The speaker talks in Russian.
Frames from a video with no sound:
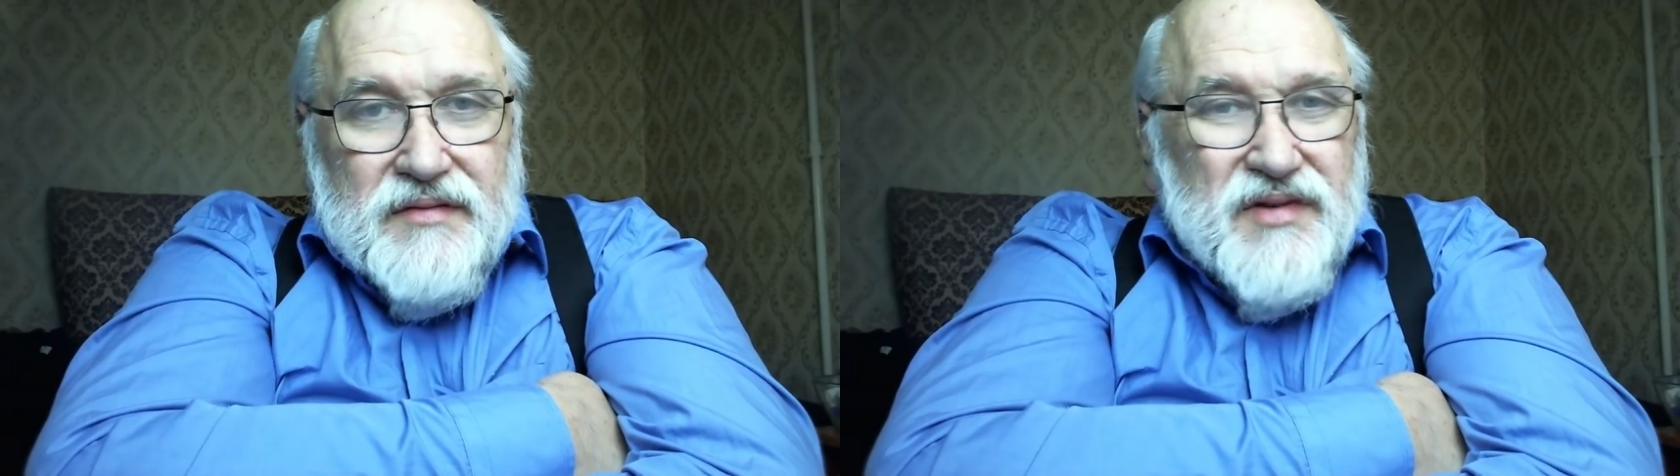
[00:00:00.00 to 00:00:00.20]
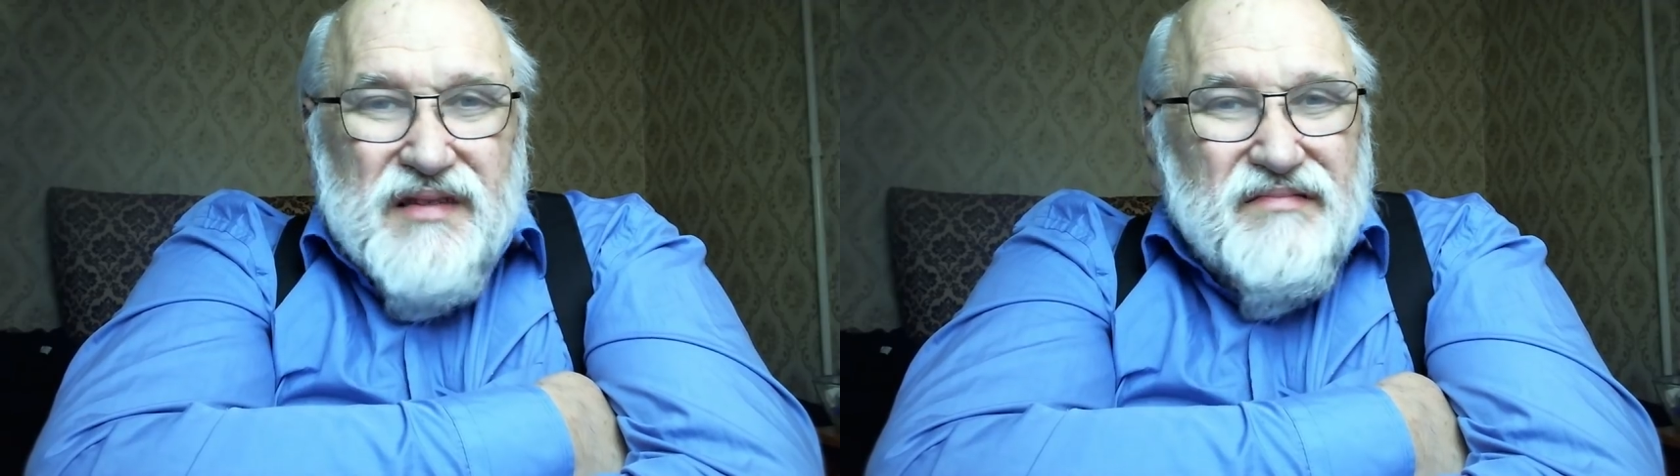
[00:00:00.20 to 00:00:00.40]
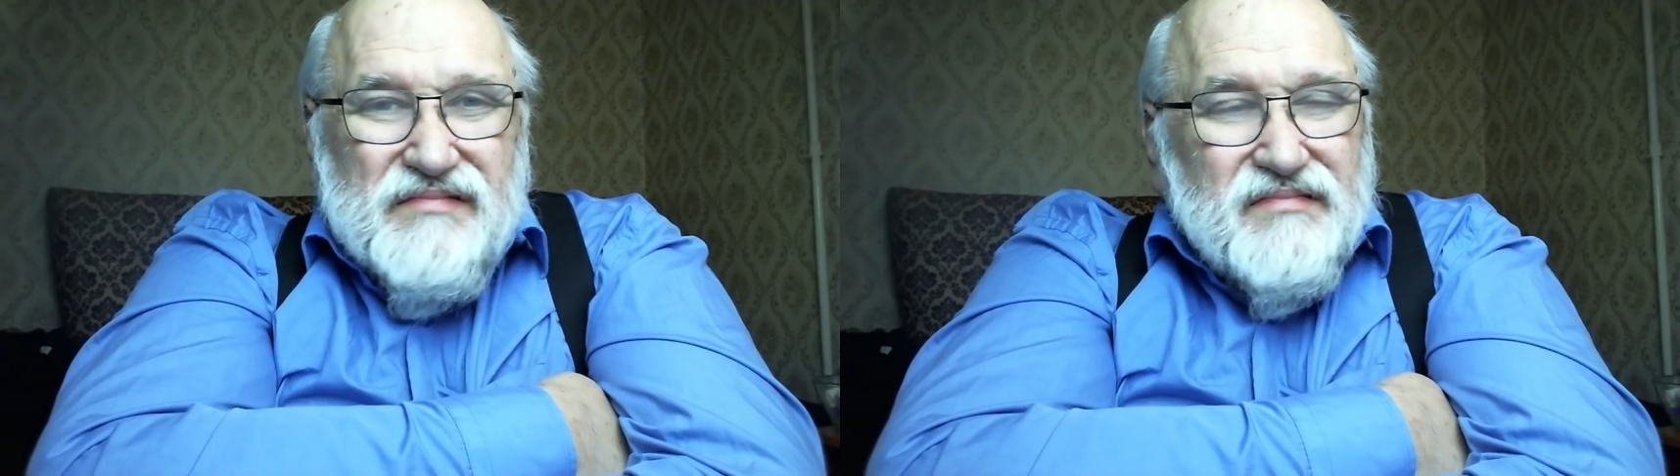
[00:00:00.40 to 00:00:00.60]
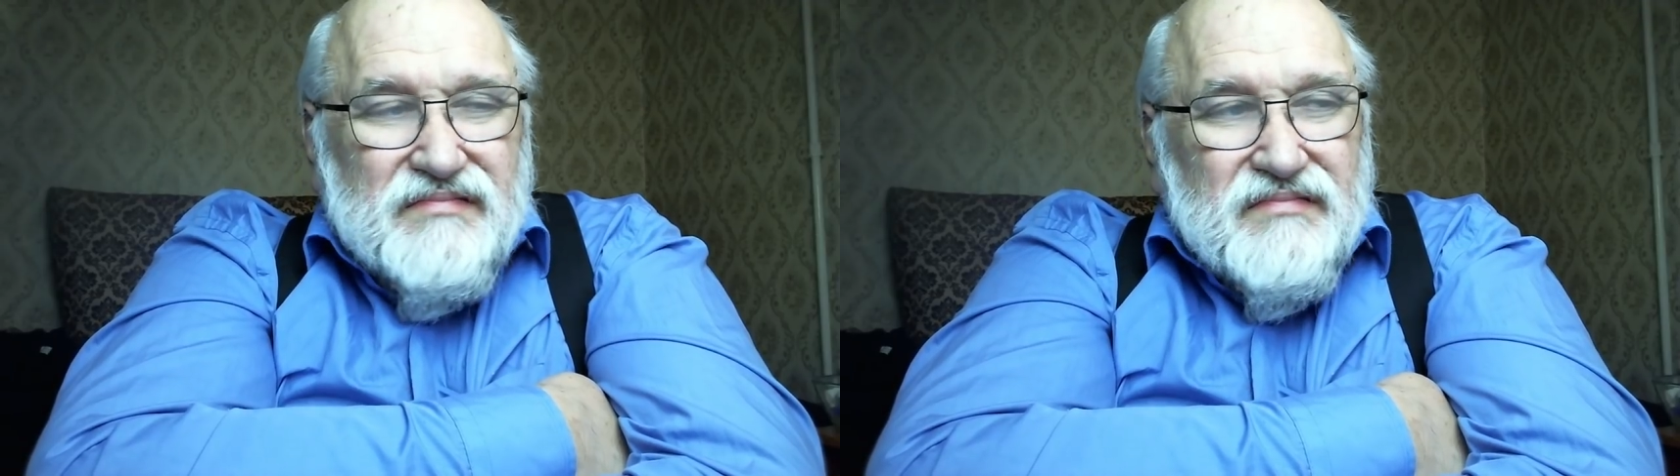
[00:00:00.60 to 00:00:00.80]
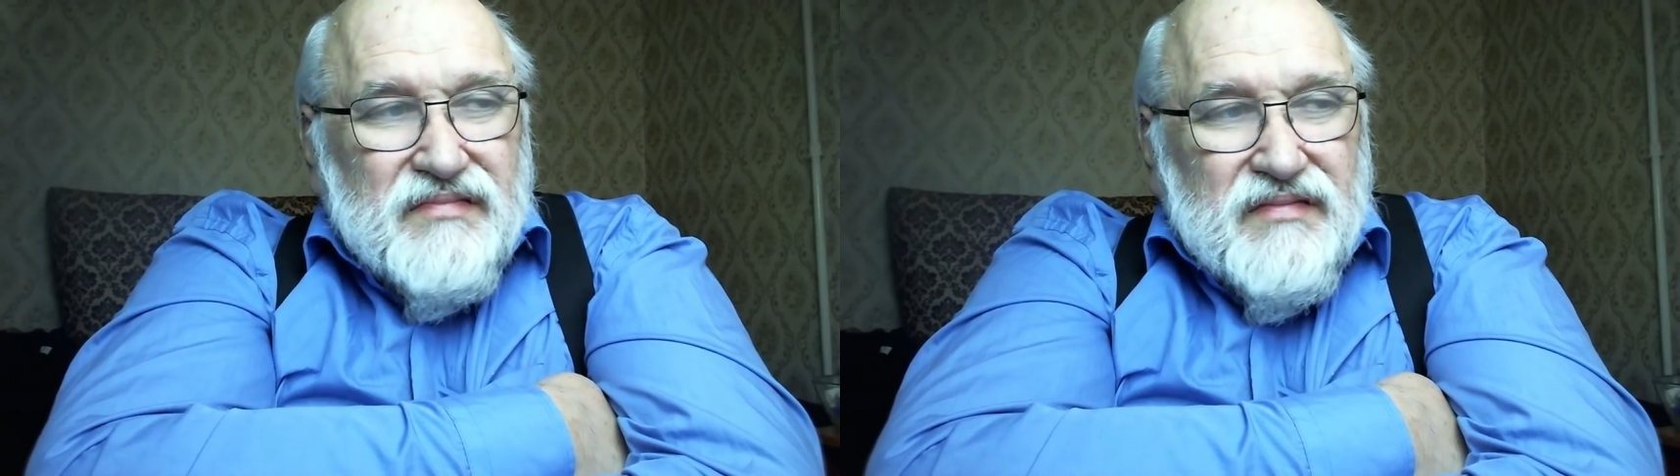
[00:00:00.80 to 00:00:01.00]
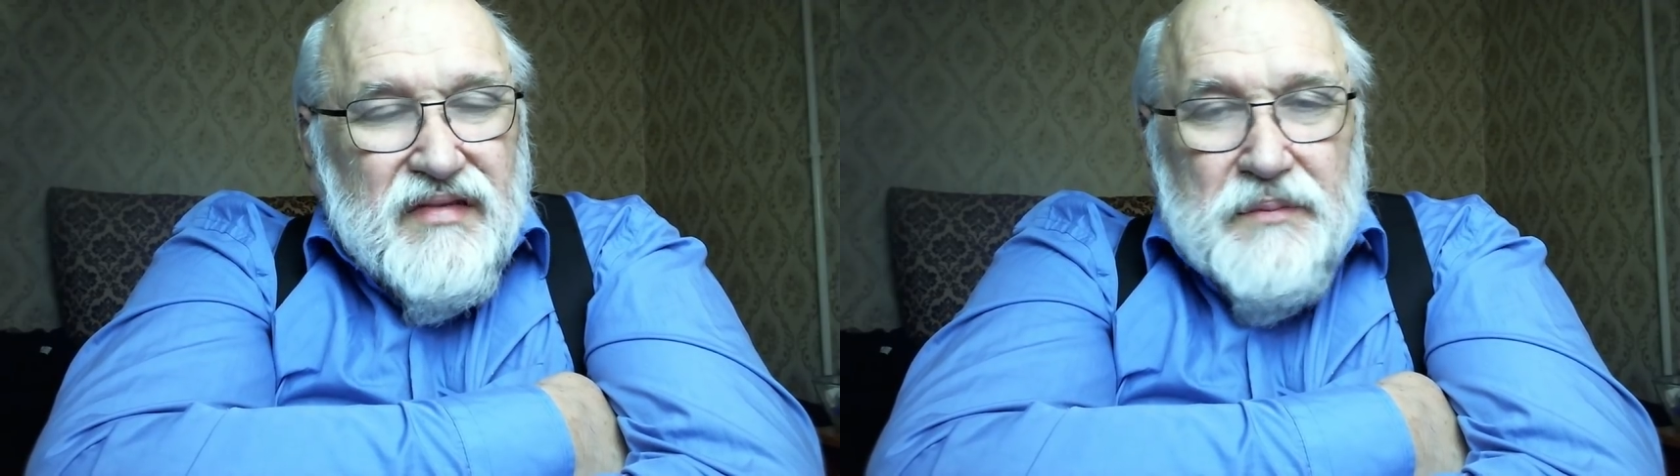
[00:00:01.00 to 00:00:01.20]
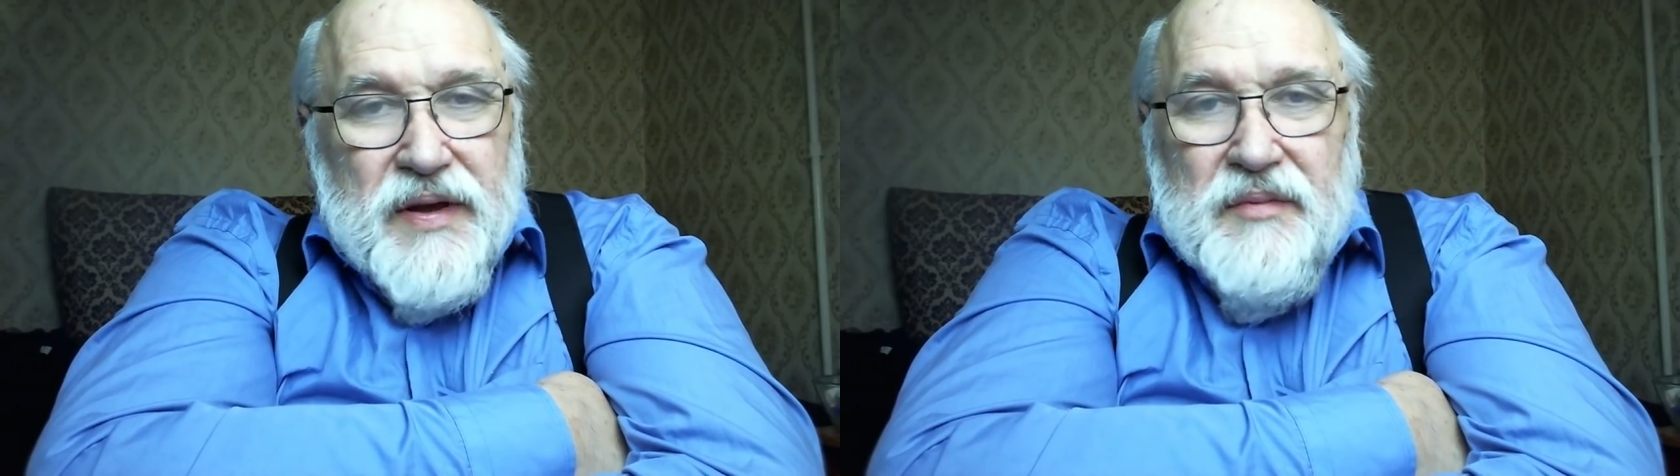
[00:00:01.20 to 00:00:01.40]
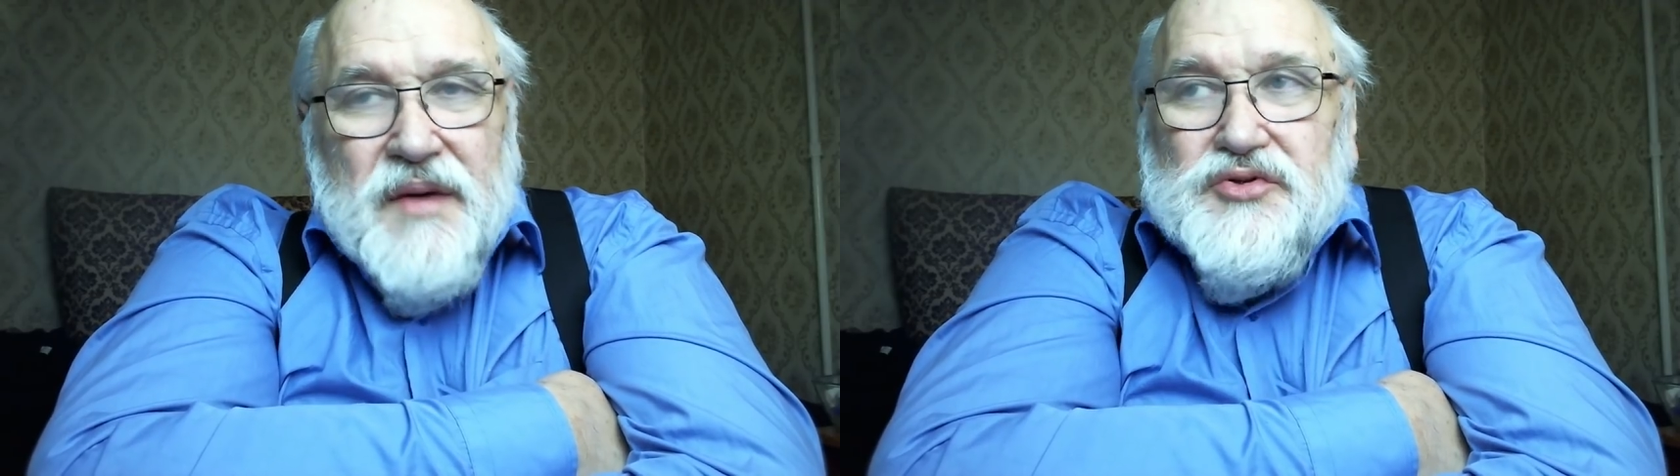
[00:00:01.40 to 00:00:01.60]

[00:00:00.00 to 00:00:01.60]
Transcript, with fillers: Мы не понимаем,